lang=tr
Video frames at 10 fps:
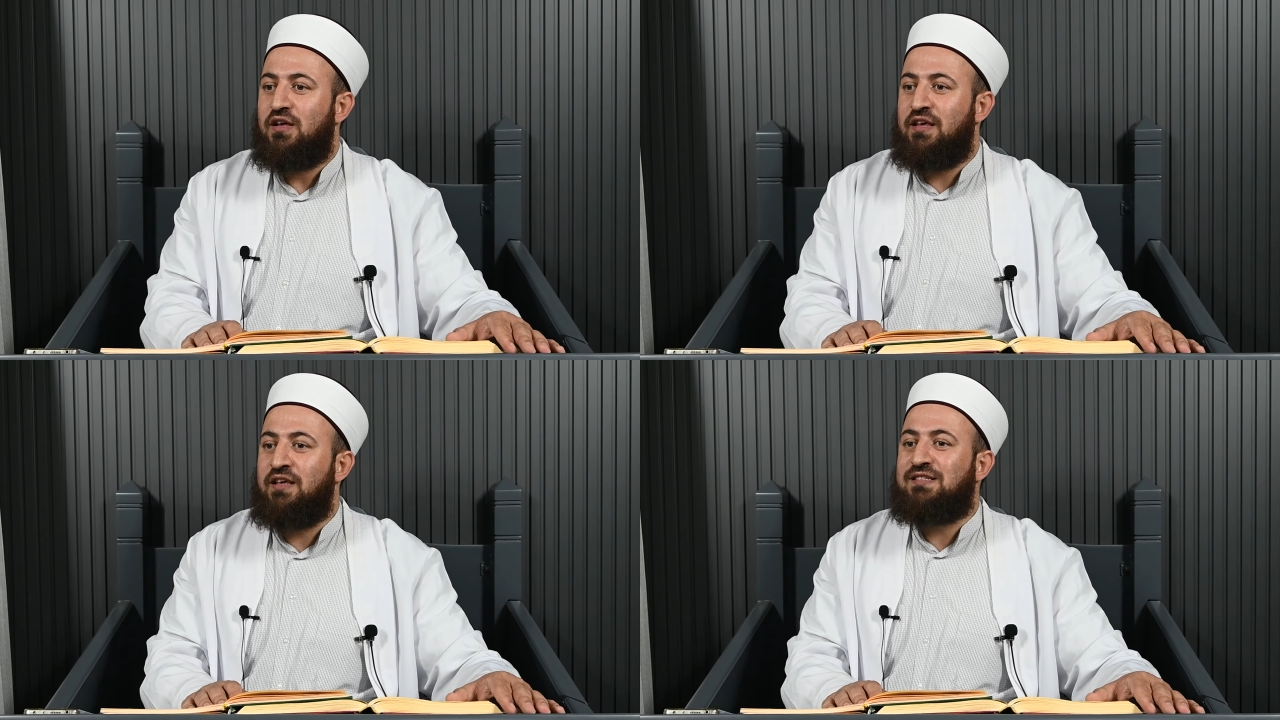
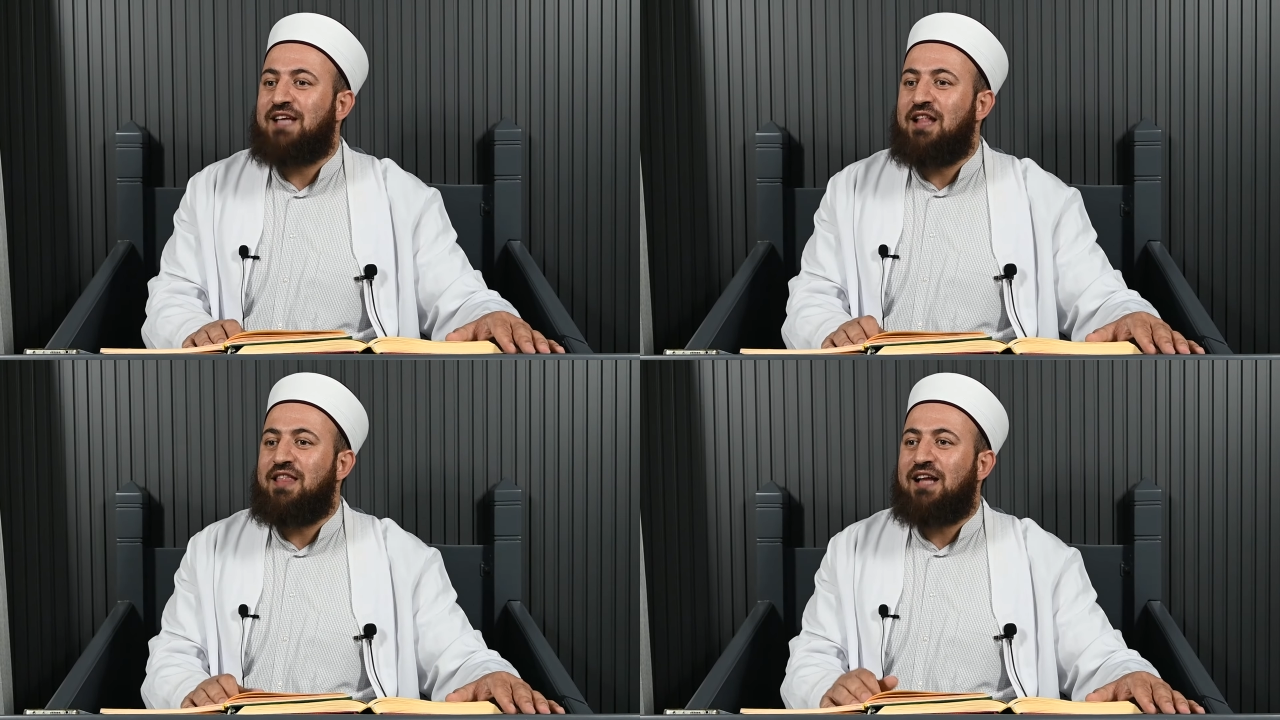
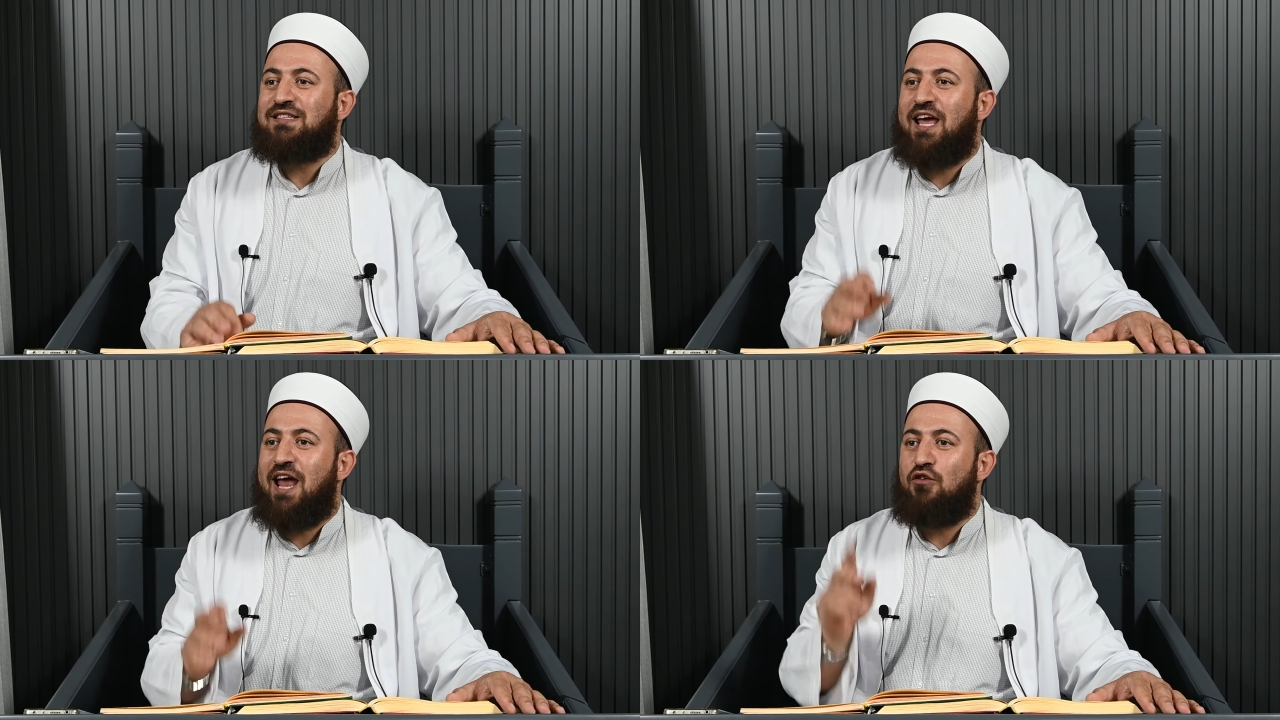insanlar
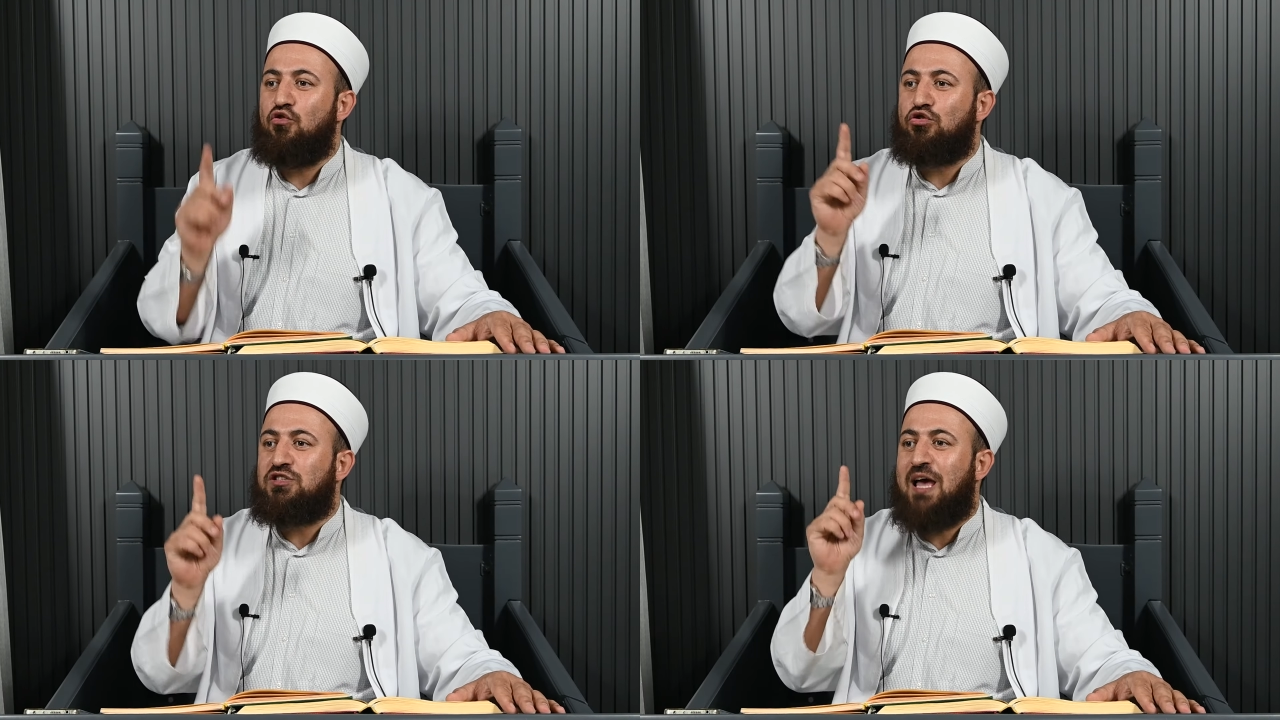sana
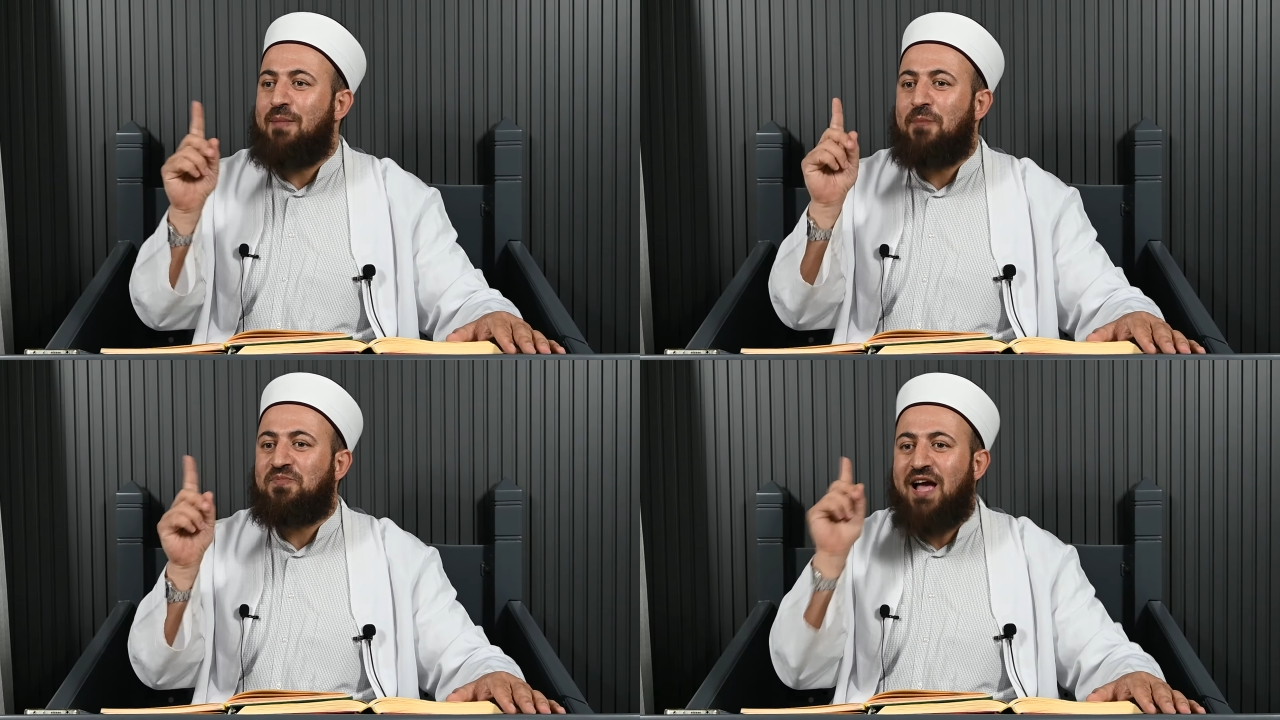üç
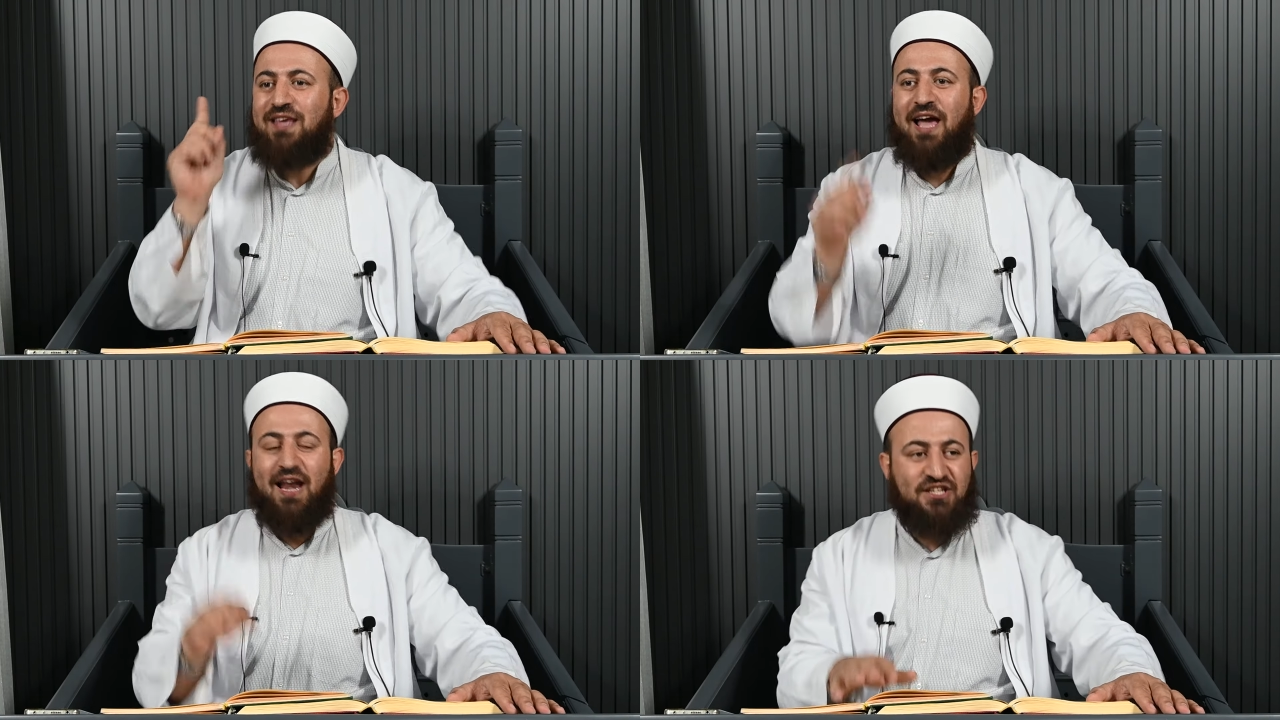
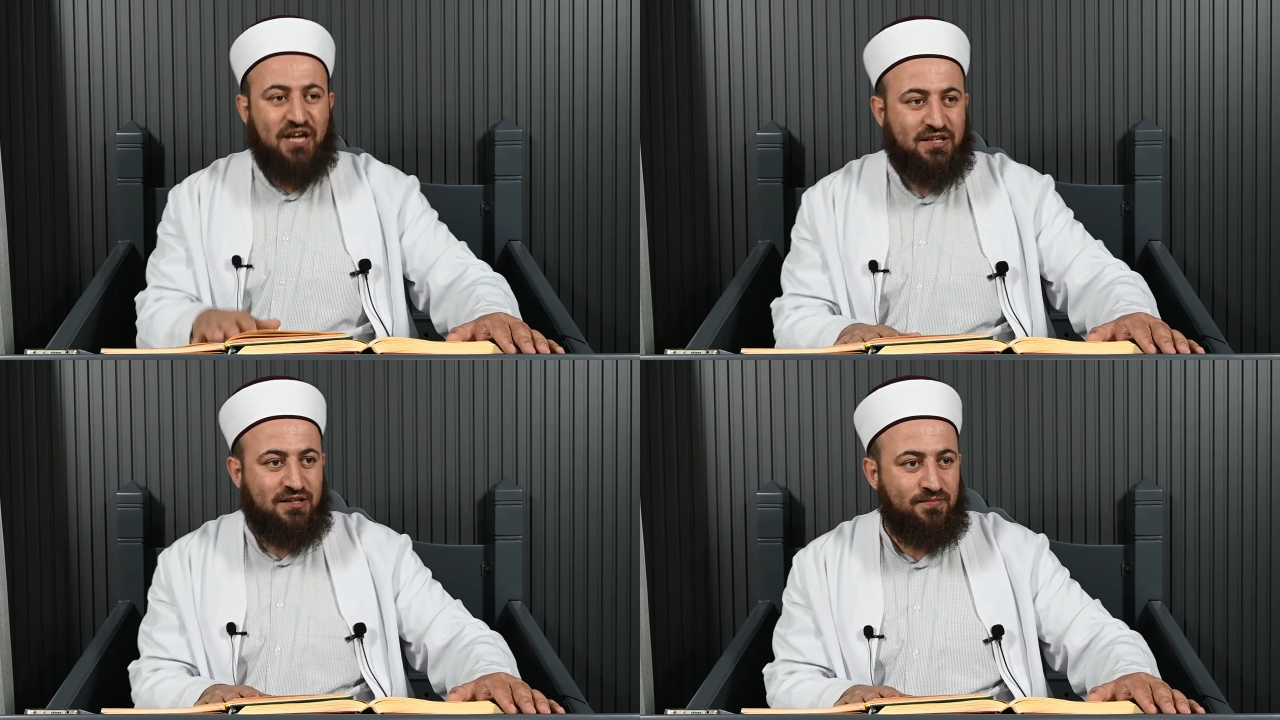sebepten
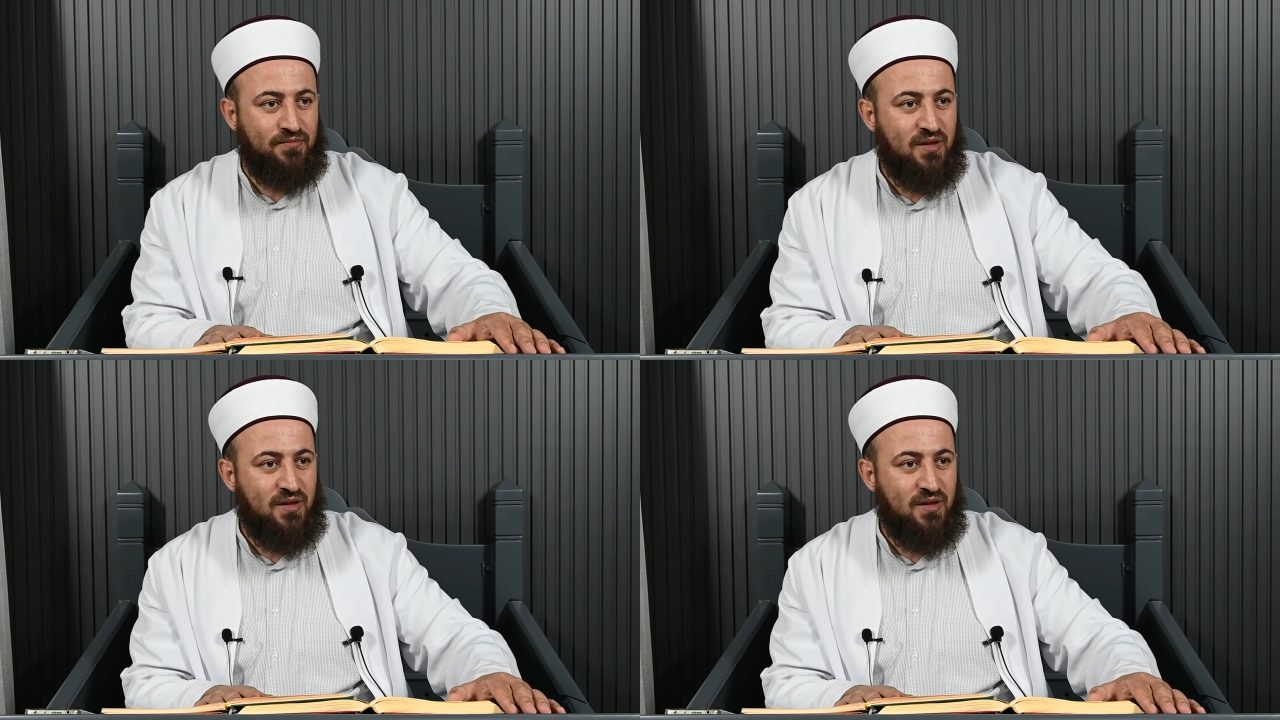gelecek.